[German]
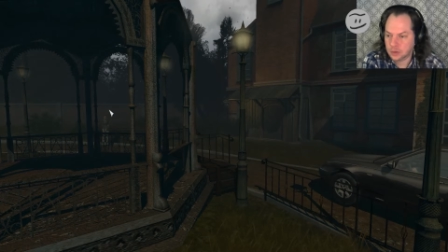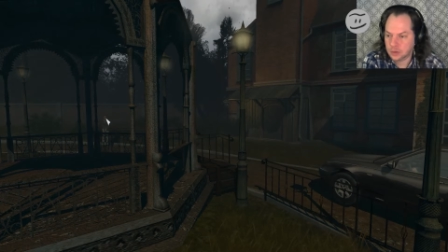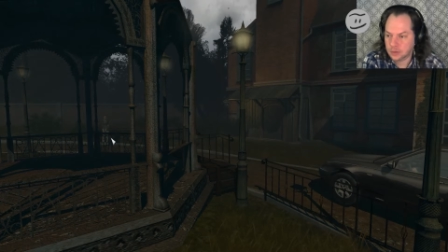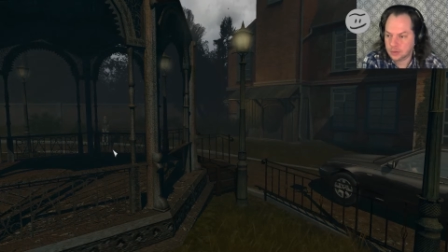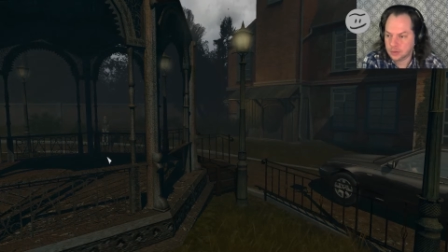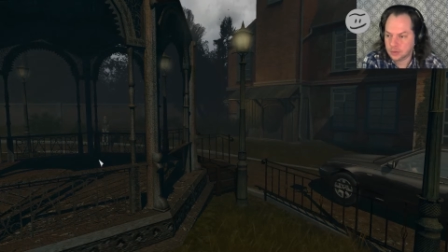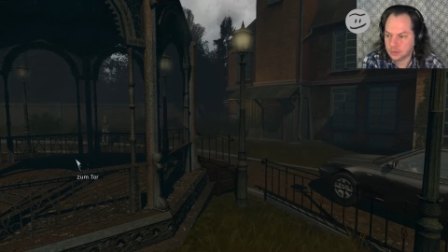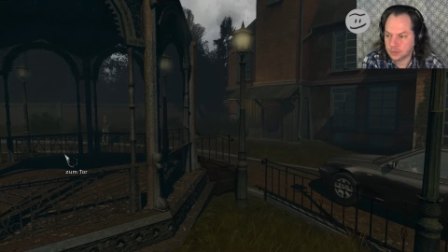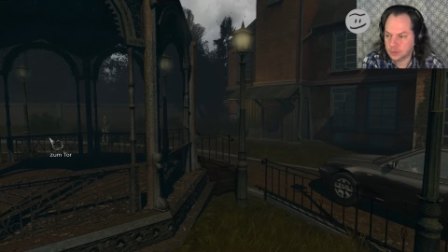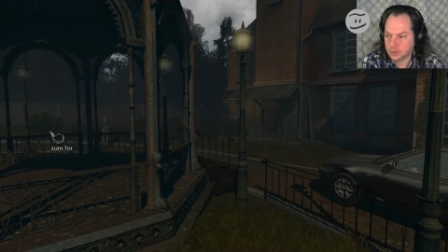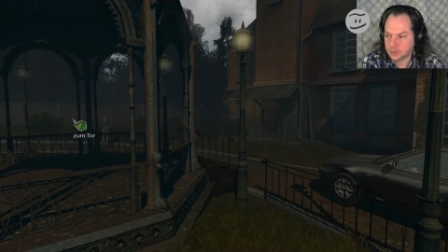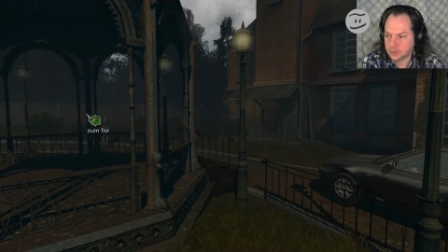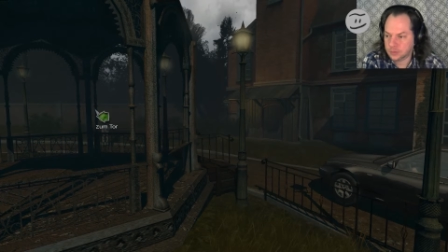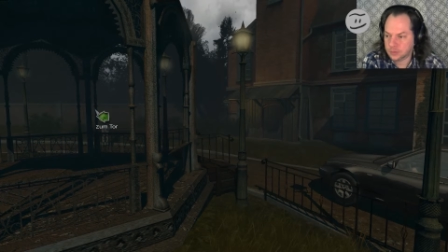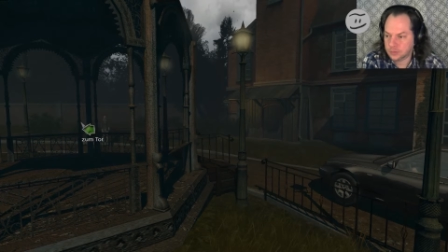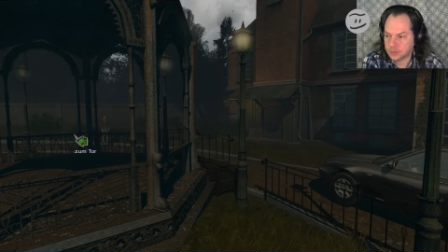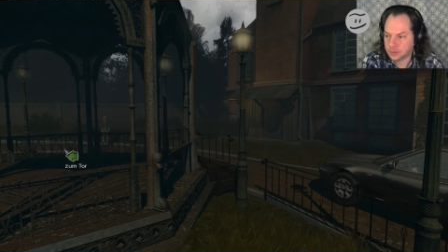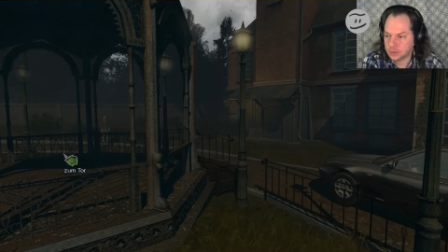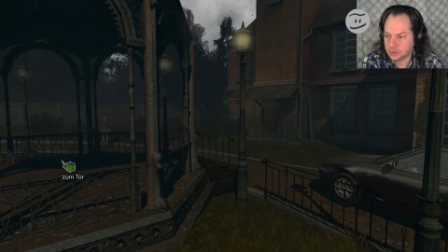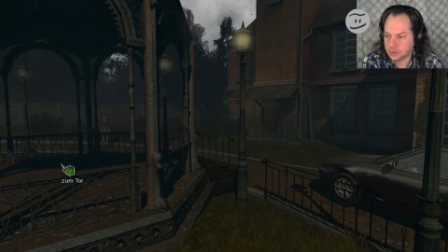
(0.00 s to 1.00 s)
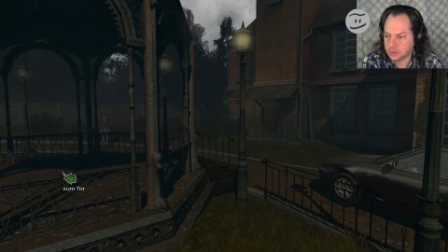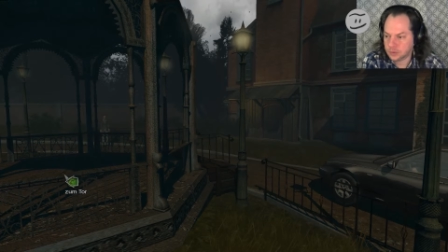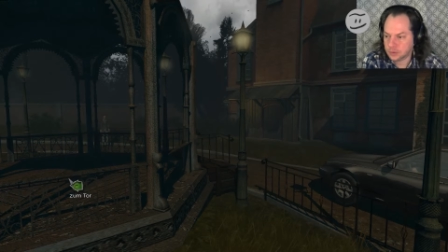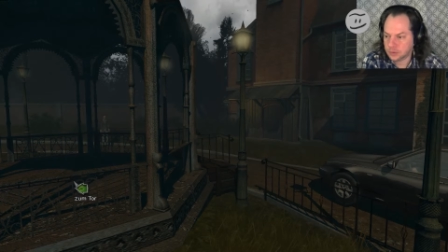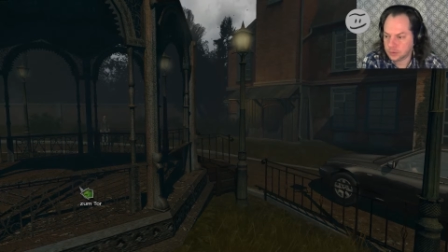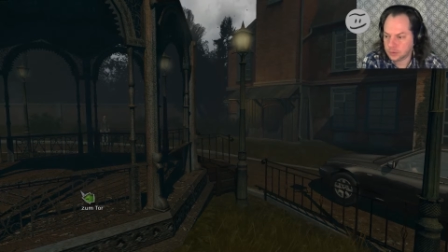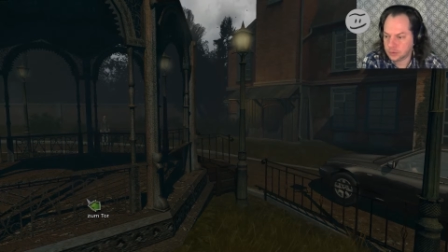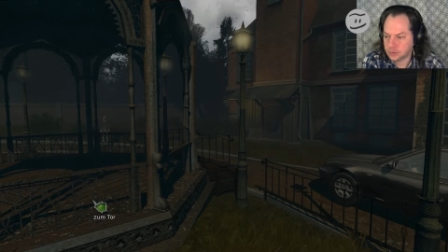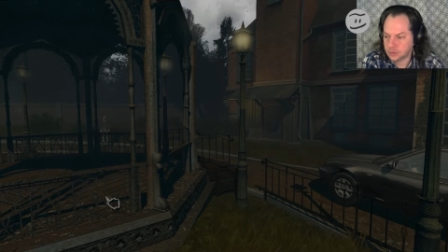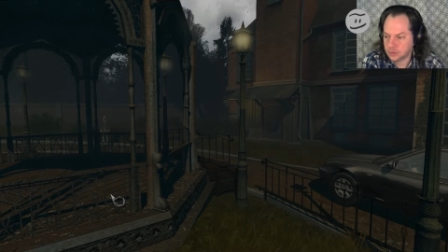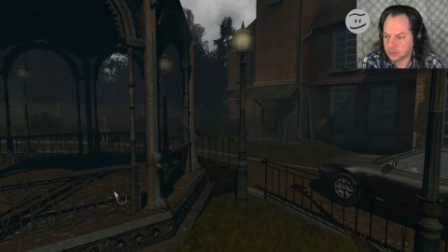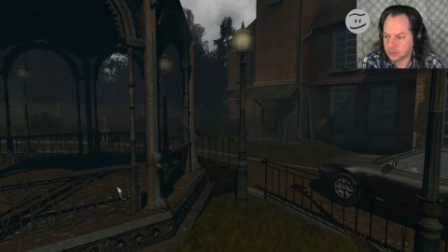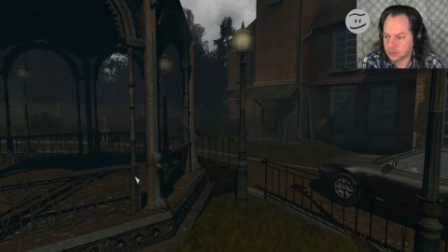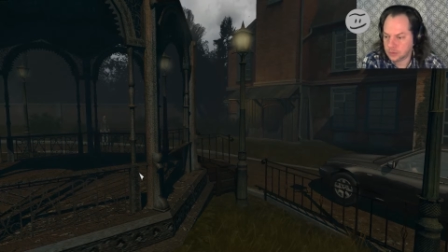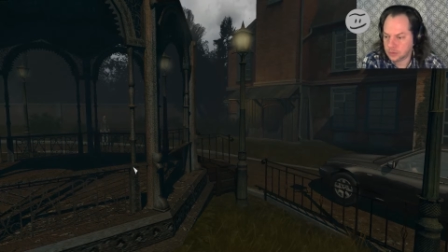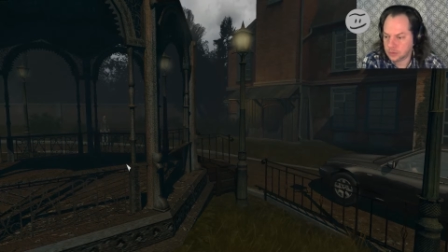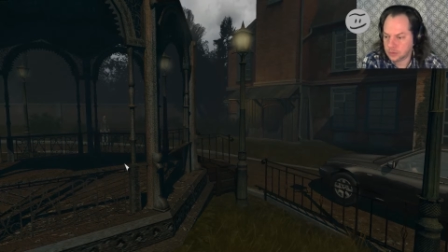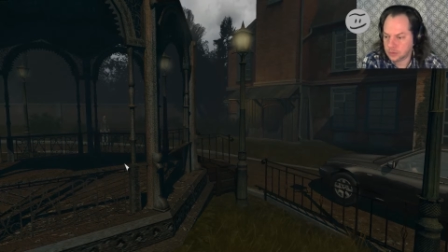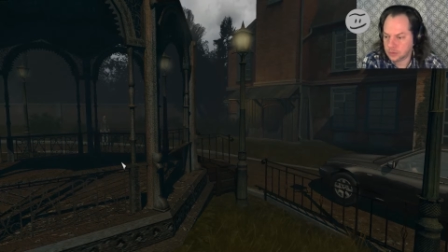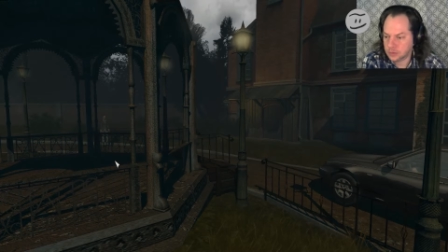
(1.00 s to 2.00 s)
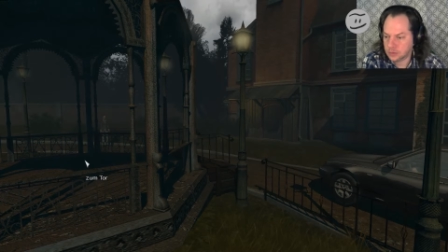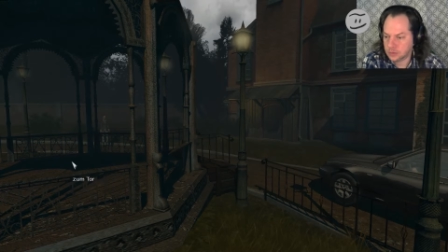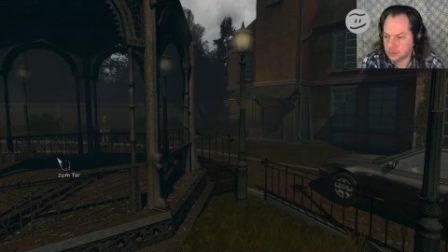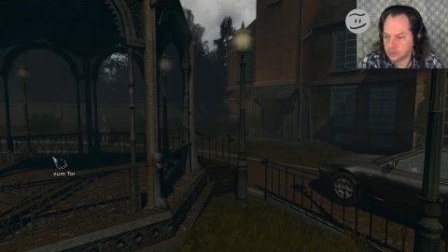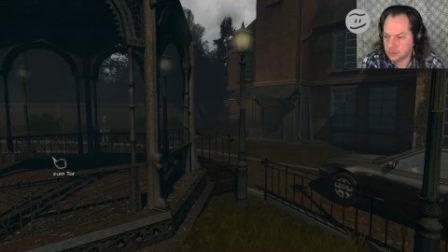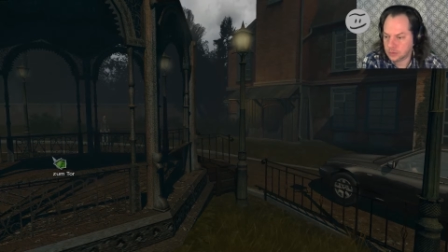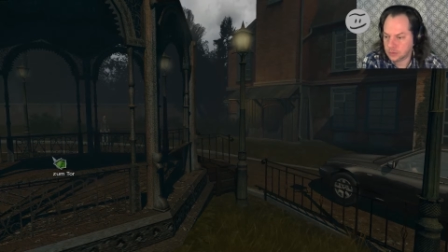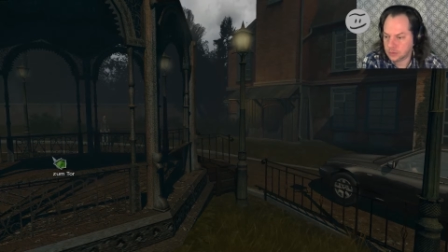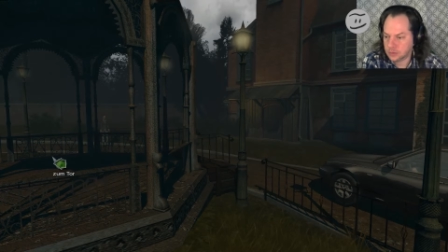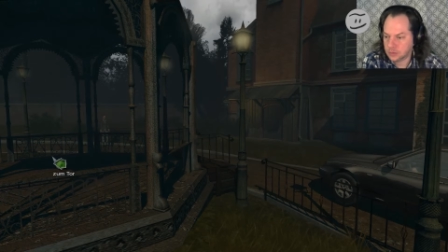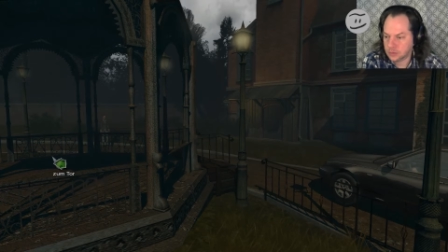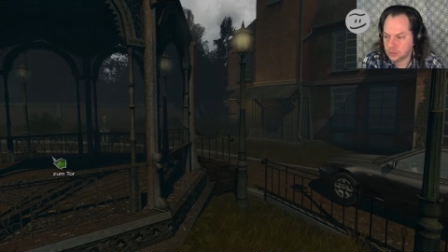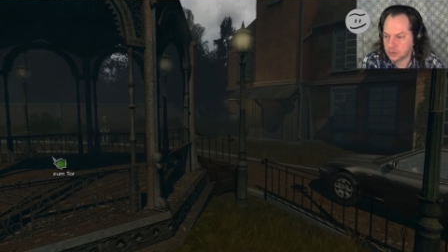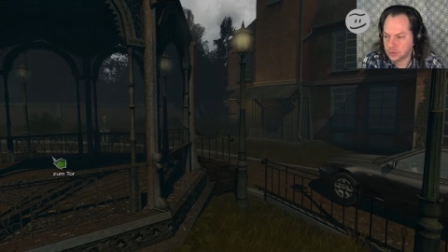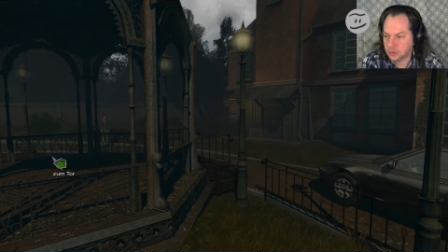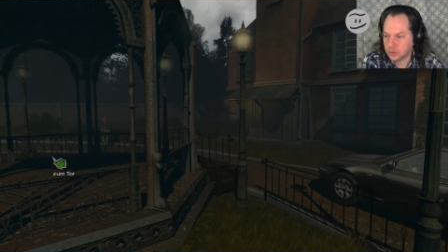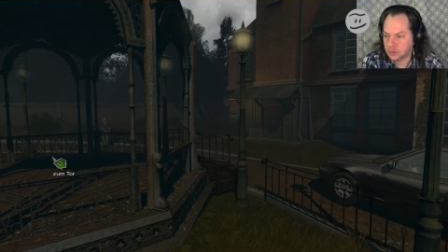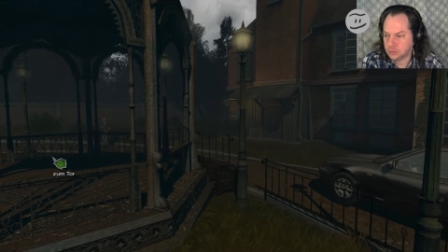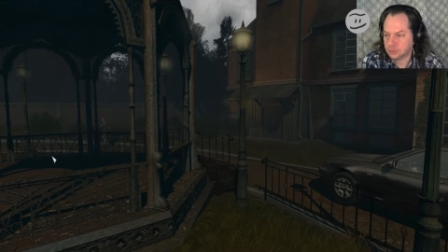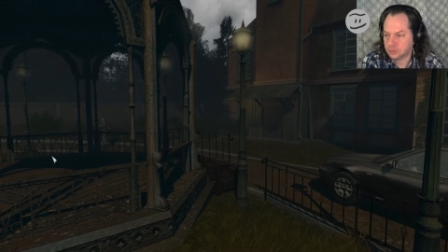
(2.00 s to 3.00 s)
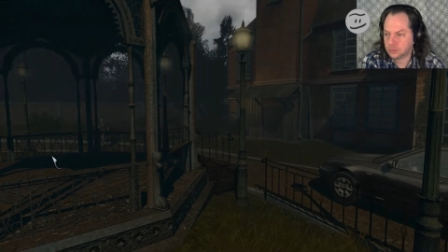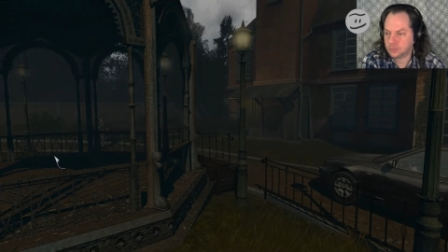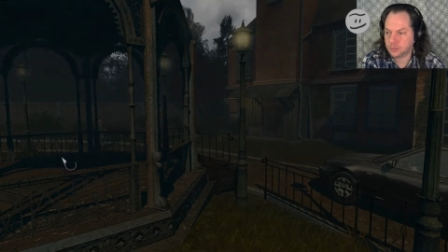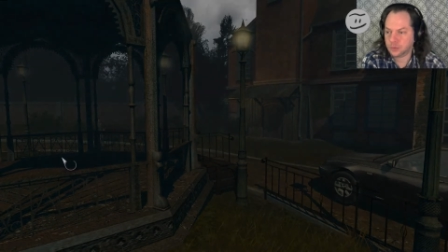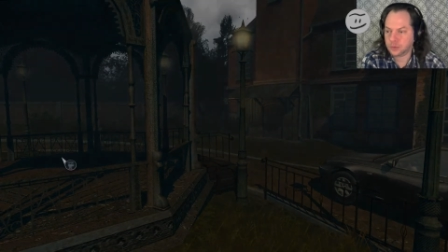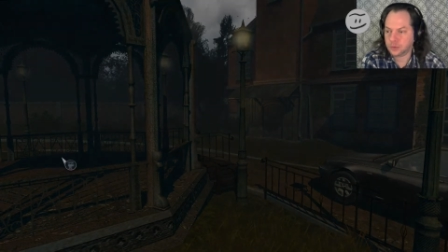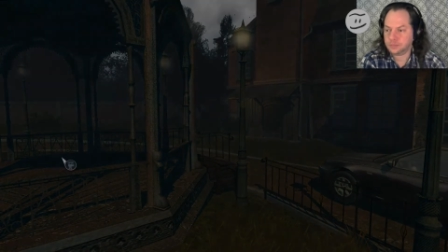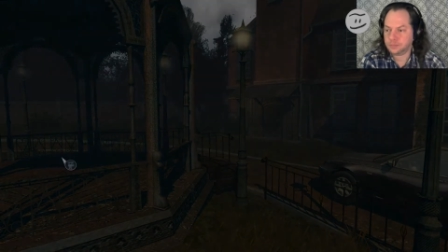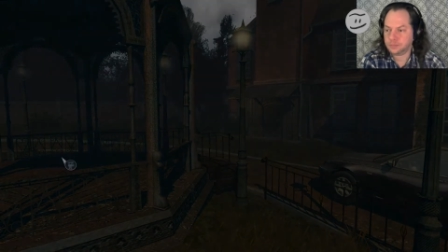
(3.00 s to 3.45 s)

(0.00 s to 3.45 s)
Auch nichts aufgetaucht noch. Und nicht, ein Tor.